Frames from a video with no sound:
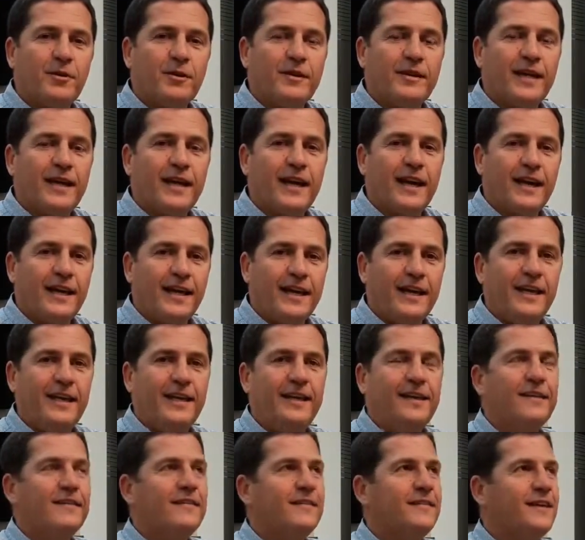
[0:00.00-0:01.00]
por estar
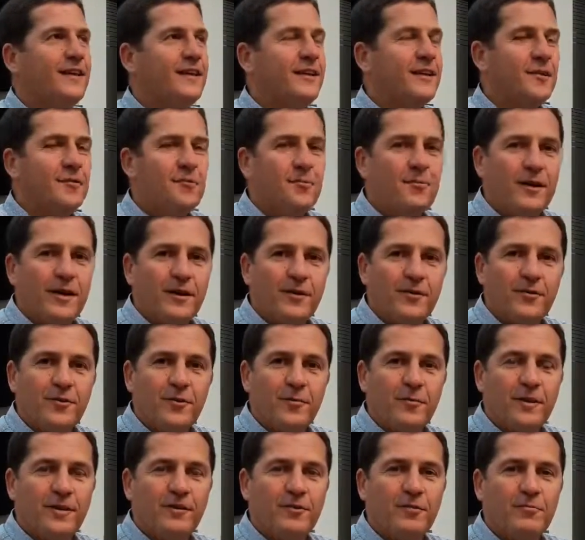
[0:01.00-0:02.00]
aquí, este lugar
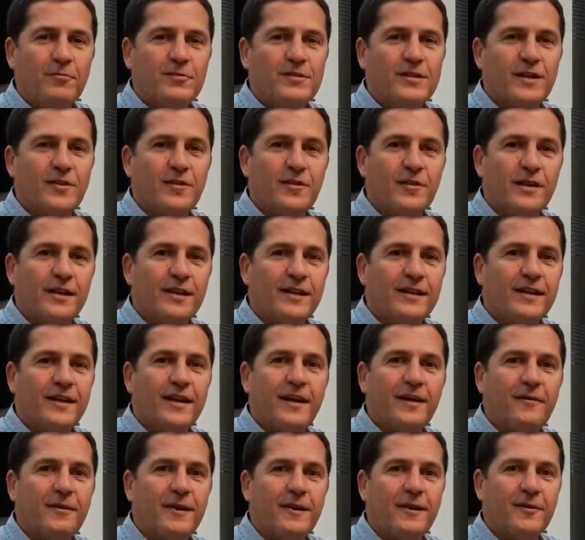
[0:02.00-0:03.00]
donde yo paso muchas horas de
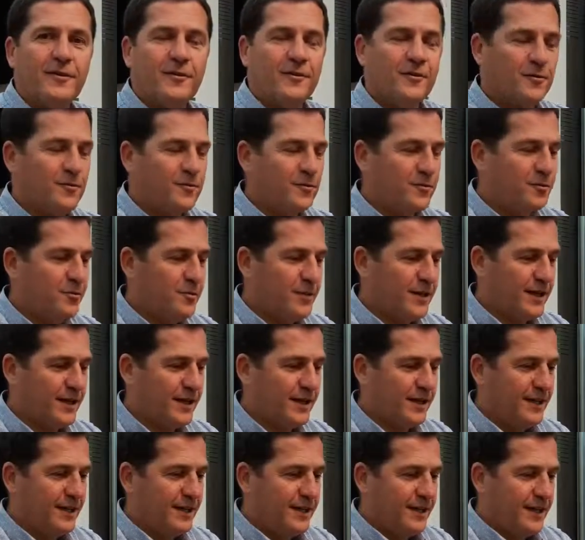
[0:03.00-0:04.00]
trabajo, un
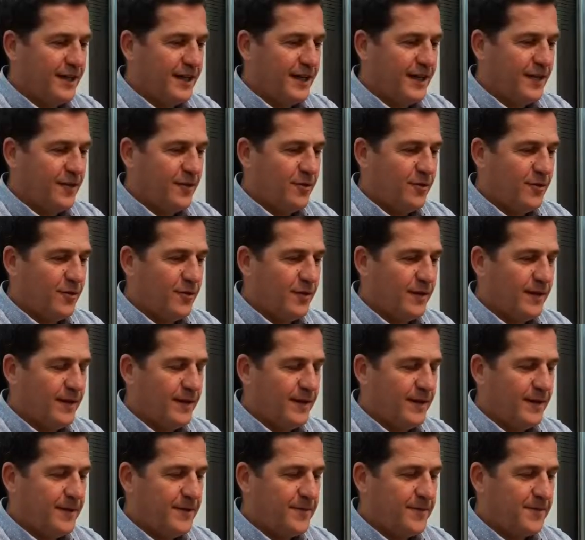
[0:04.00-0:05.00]
lugar en
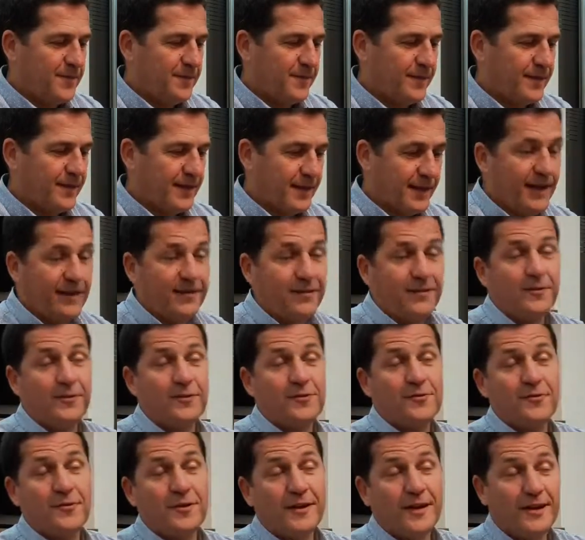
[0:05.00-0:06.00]
donde mm, casi
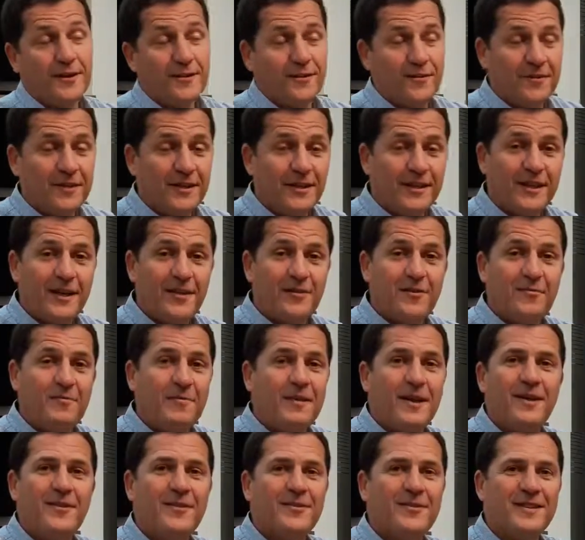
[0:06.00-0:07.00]
ocho años, siete años y
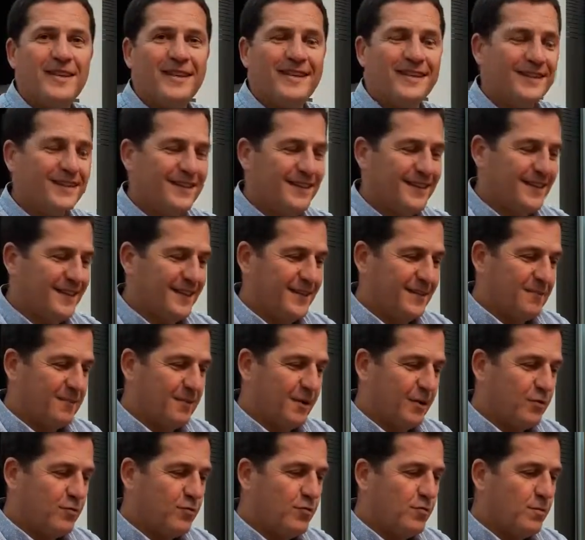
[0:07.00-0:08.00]
medio ya,
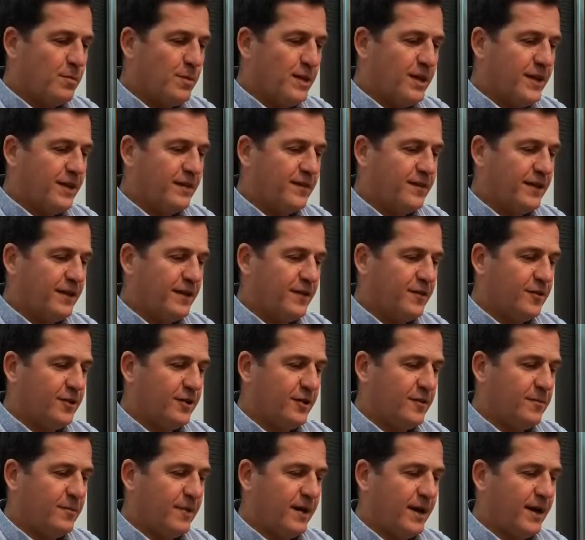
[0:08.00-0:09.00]
para cumplirse, en
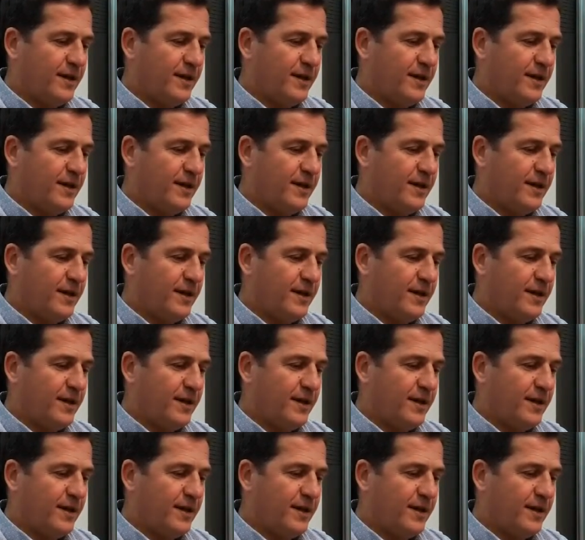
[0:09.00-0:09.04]
donde